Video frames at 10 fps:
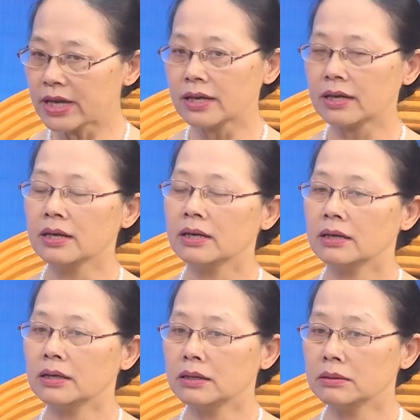về
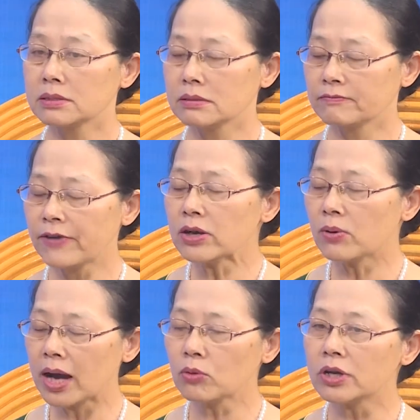ờ, văn
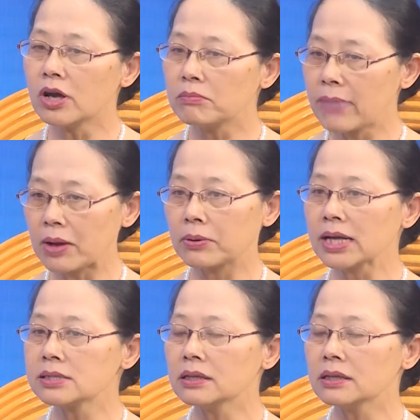hóa của đồng bào các